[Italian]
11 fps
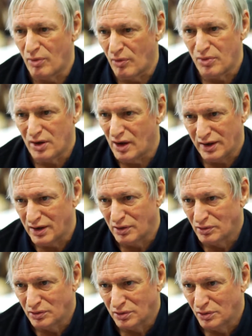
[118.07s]
è proprio
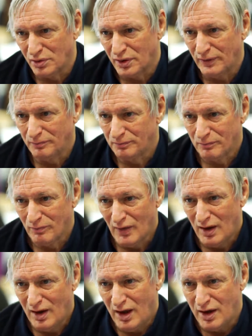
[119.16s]
nell'agricoltura,
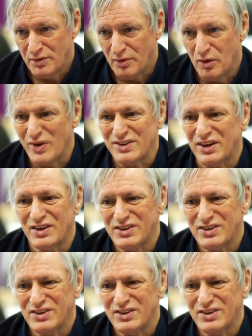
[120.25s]
in queste